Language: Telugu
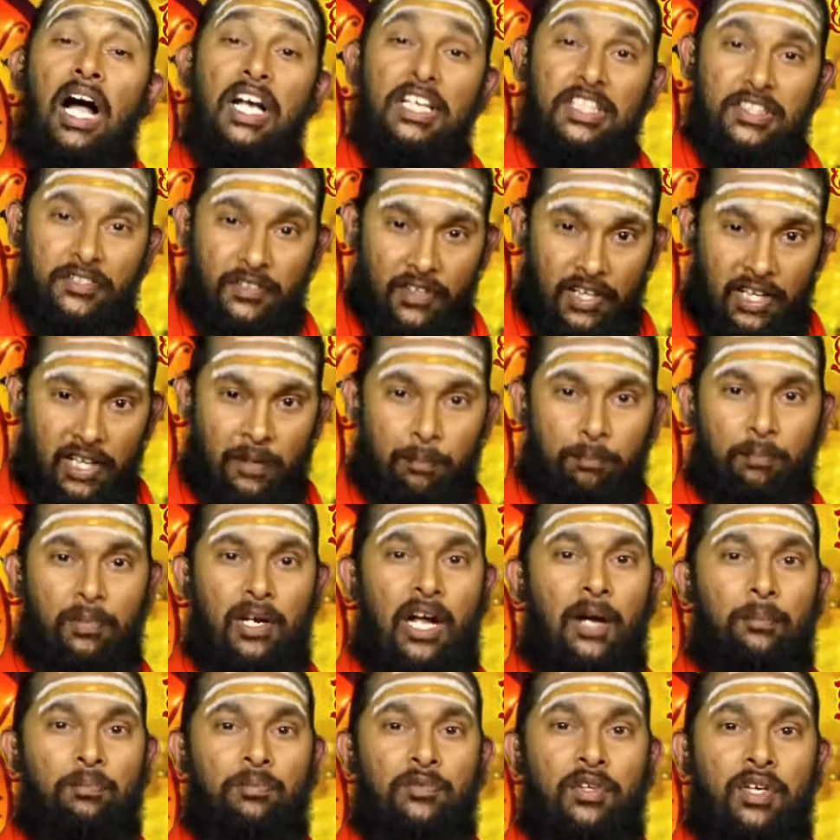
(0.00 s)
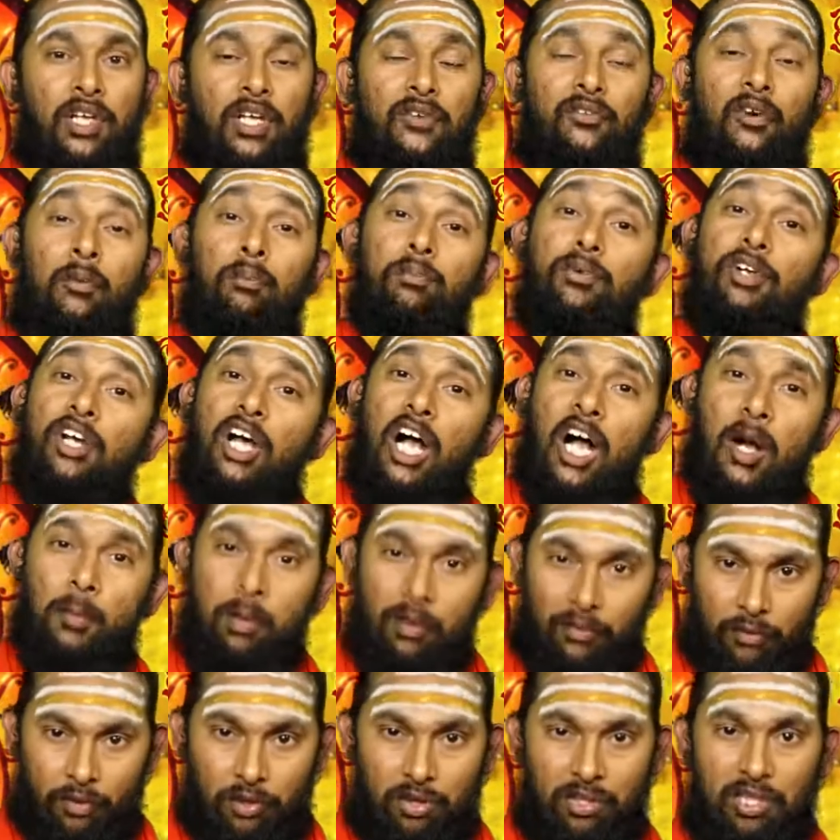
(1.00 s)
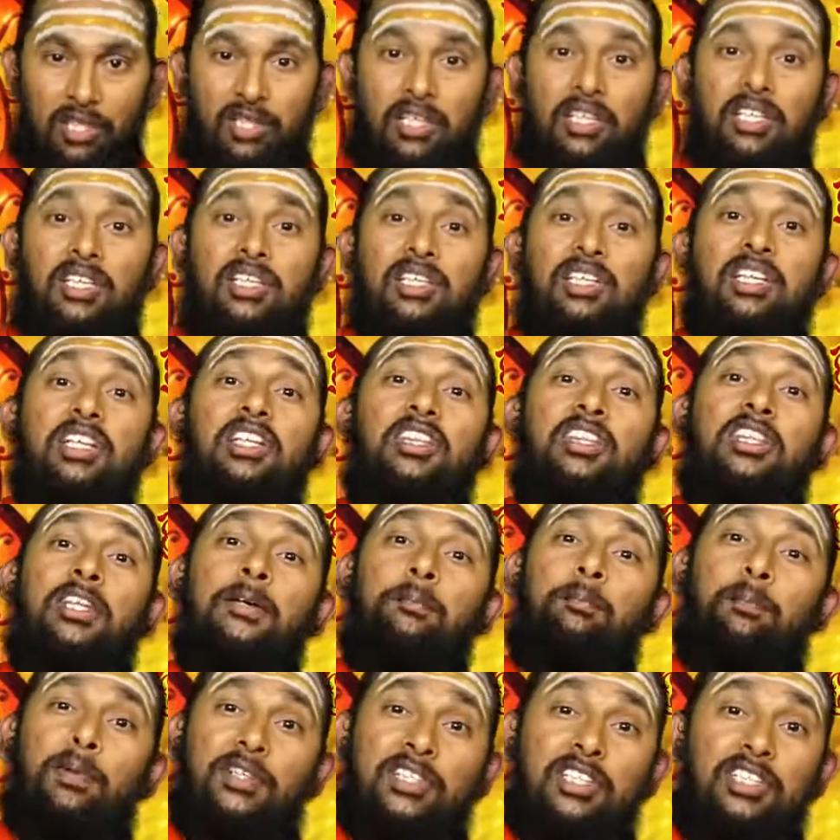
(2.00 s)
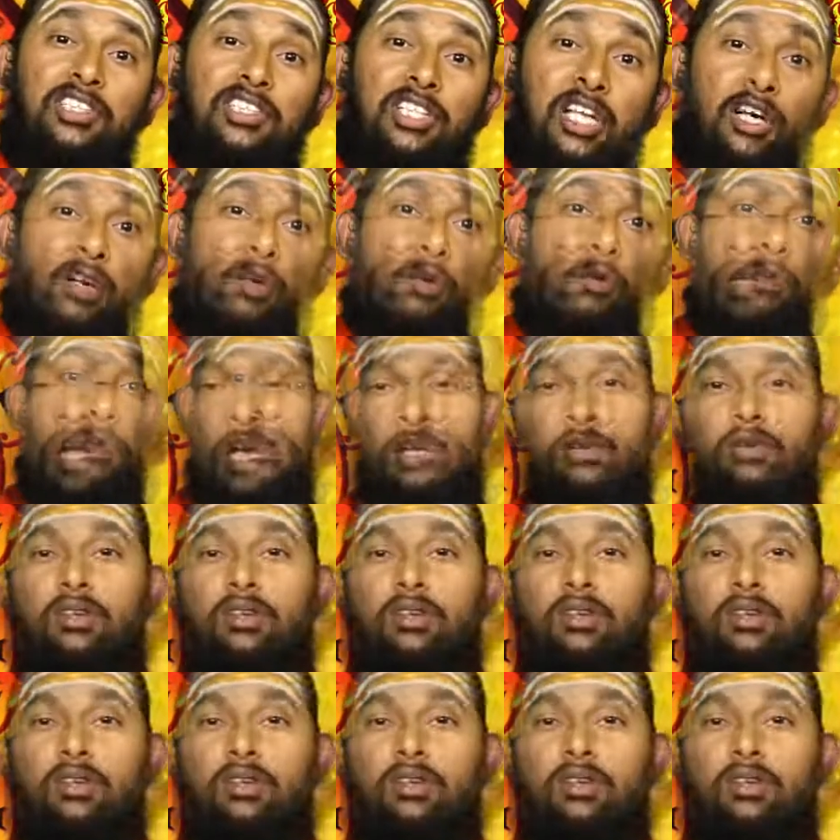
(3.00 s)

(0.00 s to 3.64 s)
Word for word: ఐశ్వర్యప్రాప్తిని వంశాభివృద్ధిని కీర్తి ప్రతిష్టలను